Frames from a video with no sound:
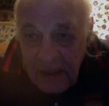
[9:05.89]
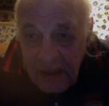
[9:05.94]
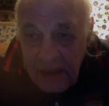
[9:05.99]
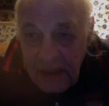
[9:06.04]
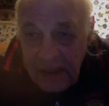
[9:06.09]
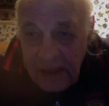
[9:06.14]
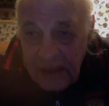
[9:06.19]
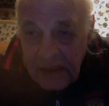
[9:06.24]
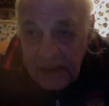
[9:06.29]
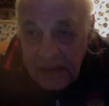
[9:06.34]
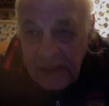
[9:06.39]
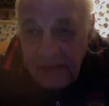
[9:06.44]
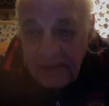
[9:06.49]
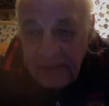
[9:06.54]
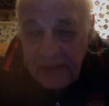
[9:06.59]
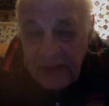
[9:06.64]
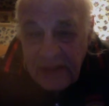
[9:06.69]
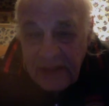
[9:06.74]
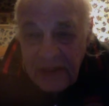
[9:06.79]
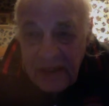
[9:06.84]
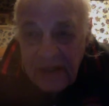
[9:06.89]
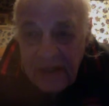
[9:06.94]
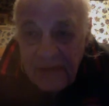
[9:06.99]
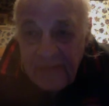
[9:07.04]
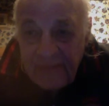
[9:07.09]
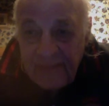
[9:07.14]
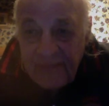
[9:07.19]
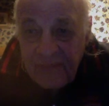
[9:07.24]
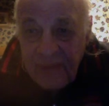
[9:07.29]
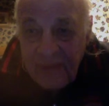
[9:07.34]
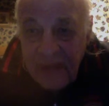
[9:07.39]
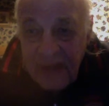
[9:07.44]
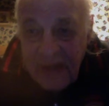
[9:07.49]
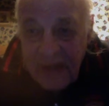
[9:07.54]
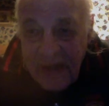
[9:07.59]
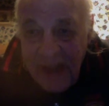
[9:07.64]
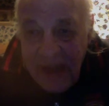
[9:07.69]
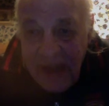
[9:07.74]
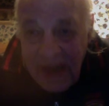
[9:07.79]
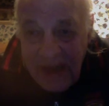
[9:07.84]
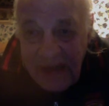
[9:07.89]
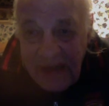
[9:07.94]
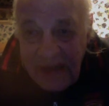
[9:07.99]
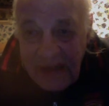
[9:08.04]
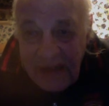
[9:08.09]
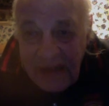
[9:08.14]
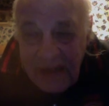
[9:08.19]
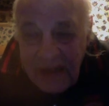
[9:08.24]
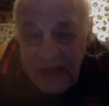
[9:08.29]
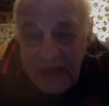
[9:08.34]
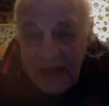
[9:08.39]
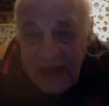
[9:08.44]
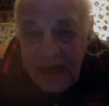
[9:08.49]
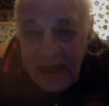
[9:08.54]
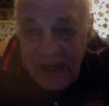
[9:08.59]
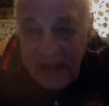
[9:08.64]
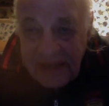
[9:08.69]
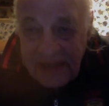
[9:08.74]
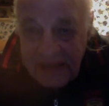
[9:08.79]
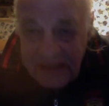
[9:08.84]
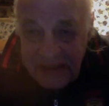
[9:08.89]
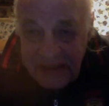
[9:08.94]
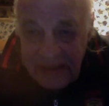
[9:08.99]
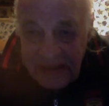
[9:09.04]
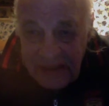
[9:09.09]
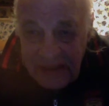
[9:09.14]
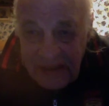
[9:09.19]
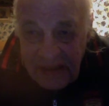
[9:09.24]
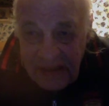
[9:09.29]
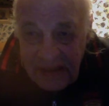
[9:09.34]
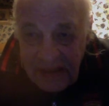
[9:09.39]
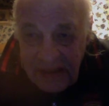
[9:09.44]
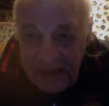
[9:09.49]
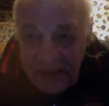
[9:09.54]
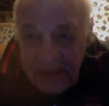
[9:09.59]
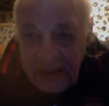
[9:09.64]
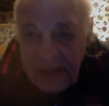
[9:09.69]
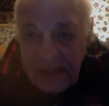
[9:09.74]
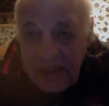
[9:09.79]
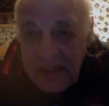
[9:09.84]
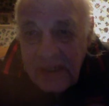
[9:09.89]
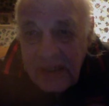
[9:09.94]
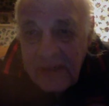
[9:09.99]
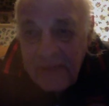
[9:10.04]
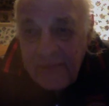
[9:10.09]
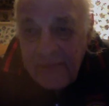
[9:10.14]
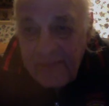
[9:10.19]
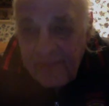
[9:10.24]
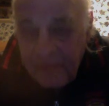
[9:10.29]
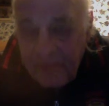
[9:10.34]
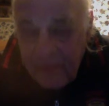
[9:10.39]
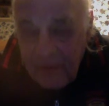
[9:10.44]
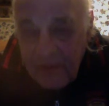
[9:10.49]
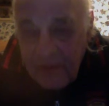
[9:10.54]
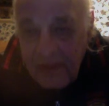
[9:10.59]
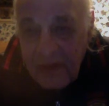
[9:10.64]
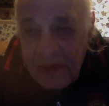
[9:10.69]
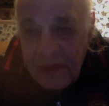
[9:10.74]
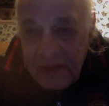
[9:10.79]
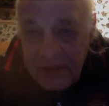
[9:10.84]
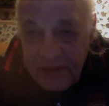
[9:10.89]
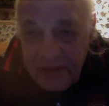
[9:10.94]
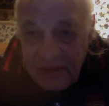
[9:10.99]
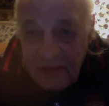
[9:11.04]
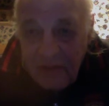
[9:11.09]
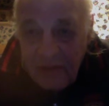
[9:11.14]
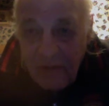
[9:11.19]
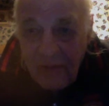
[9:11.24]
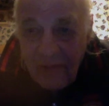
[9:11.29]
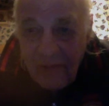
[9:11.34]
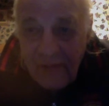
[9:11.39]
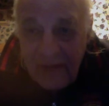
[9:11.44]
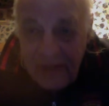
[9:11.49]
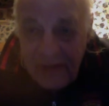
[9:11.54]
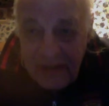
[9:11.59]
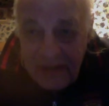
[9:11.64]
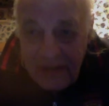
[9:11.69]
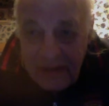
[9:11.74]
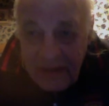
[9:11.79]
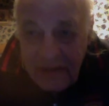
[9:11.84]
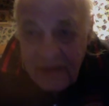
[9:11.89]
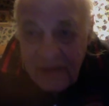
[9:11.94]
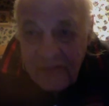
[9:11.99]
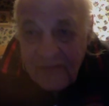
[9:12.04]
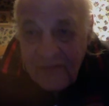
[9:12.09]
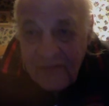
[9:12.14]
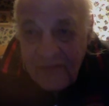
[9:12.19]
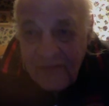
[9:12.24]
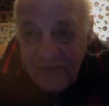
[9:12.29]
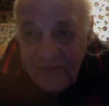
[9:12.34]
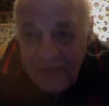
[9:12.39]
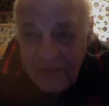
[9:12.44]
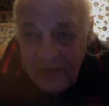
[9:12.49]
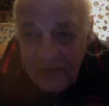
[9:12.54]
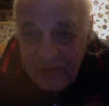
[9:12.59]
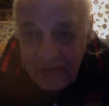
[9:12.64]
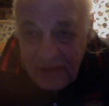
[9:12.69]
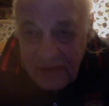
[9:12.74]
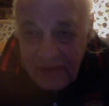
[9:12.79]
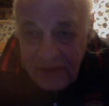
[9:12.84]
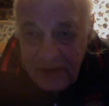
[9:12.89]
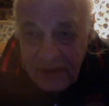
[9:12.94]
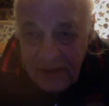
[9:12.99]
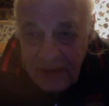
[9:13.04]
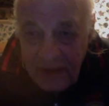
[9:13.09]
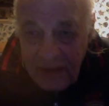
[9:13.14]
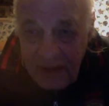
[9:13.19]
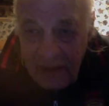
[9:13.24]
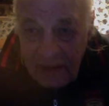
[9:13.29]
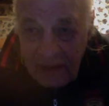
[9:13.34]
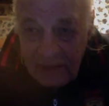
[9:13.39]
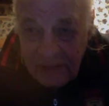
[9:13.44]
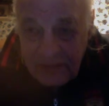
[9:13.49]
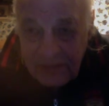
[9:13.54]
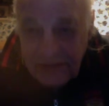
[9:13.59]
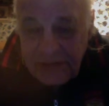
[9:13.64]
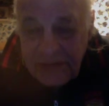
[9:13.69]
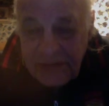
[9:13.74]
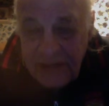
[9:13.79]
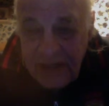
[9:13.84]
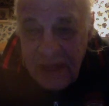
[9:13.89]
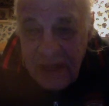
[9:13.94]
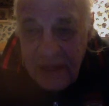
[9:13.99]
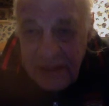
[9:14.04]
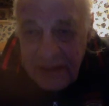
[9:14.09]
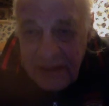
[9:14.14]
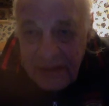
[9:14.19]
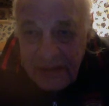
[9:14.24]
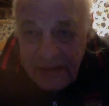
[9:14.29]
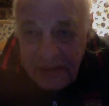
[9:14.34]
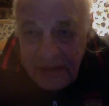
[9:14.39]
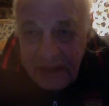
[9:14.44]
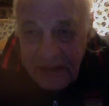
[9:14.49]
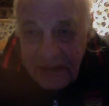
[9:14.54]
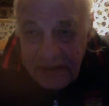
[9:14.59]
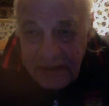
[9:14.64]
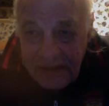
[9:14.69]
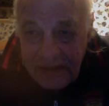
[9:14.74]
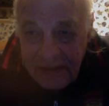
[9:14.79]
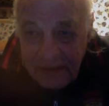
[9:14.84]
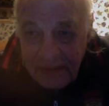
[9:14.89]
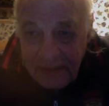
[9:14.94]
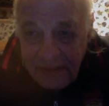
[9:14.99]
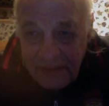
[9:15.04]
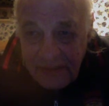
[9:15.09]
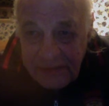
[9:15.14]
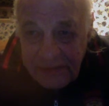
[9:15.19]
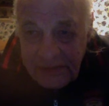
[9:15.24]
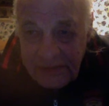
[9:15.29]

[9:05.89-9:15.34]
И там дана реальная оценка наших руководителей в 90-е. Потому что не один Ельцин был.